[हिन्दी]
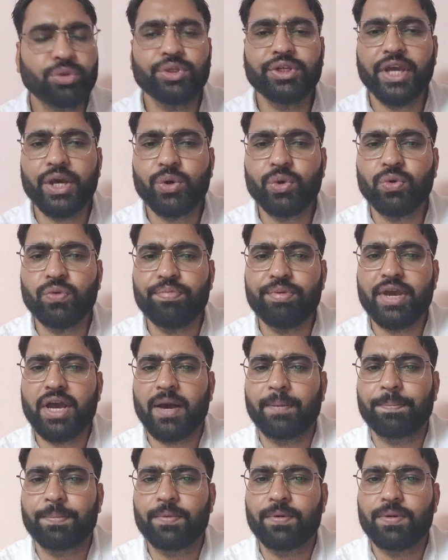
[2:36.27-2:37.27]
तो ये खूबी
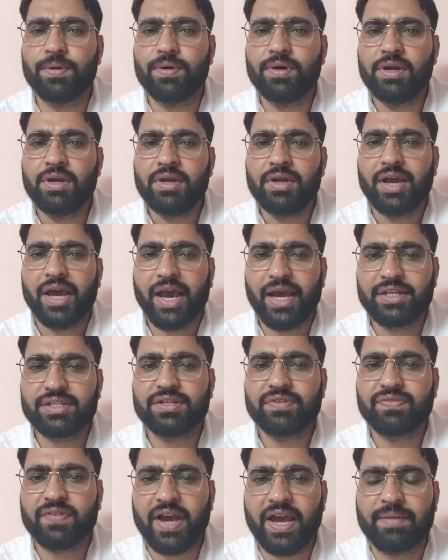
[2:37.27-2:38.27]
आपको
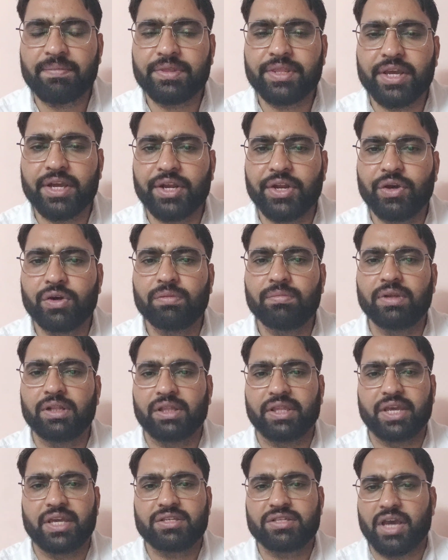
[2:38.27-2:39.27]
एच एफ गाय में देखने को
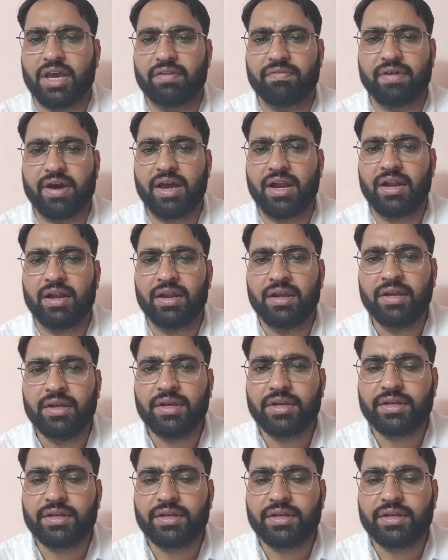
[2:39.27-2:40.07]
मिलती है साइवाल